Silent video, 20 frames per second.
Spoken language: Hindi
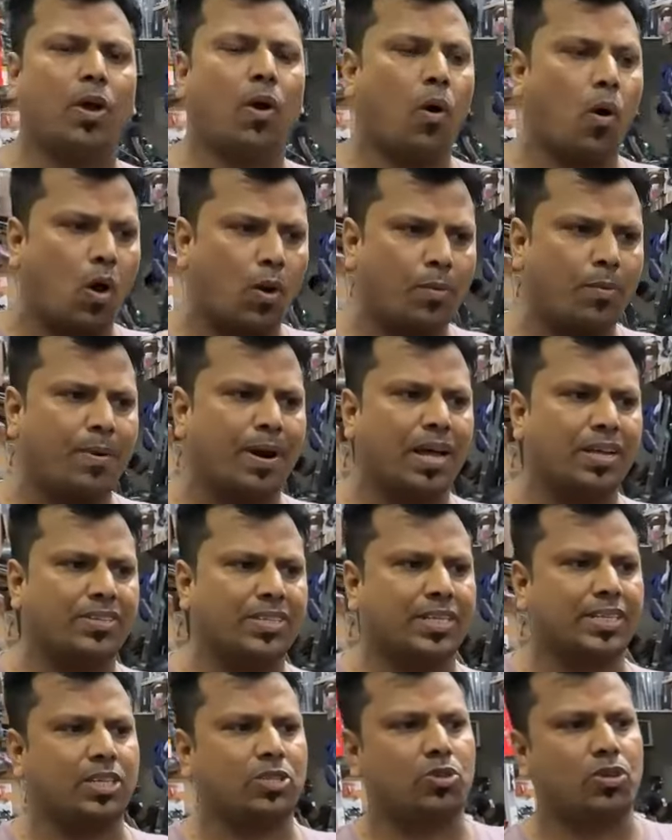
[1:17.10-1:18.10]
और भी बड़ा
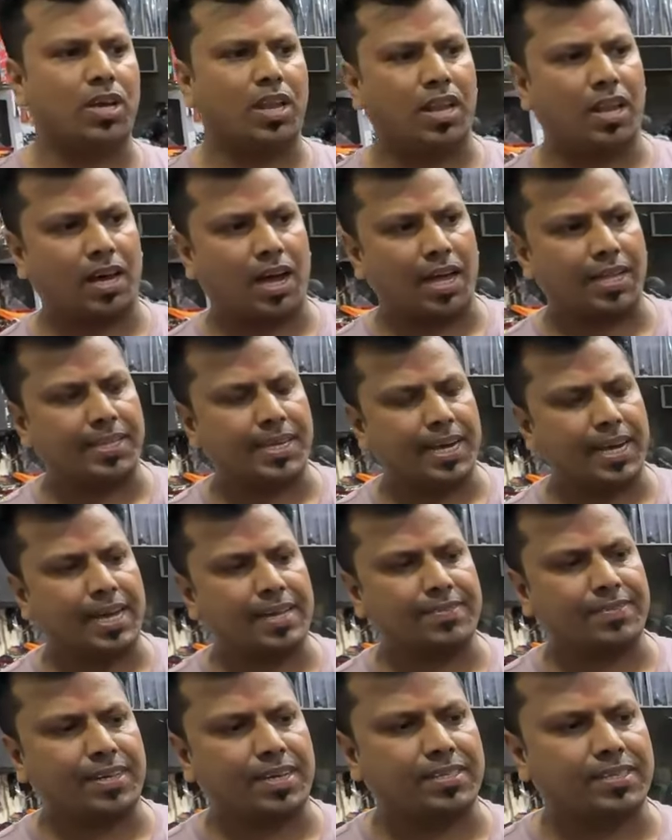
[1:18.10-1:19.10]
चाहते हैं तो ये लगा दिया गया
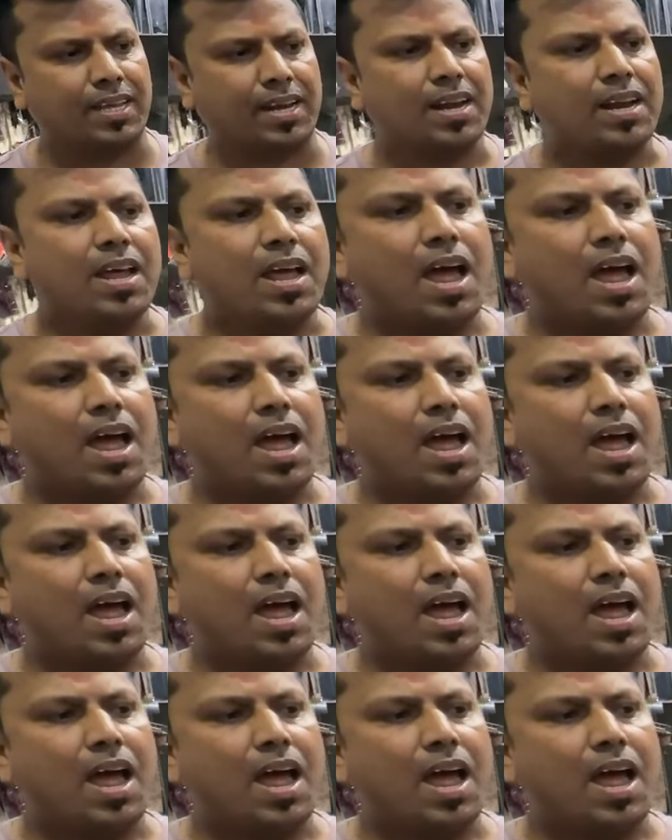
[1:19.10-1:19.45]
इसके अंदर